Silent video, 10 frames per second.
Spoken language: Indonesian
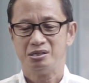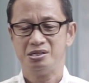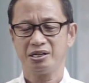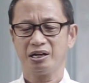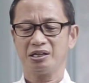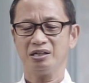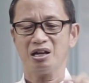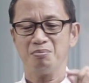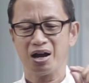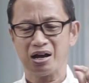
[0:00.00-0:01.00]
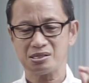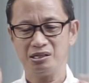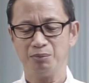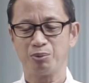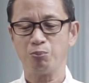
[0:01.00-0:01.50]
Jika kita
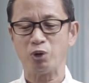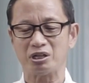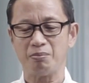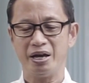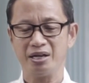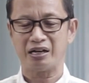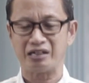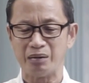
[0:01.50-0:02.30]
mengasihi dan berbuat kebaikan,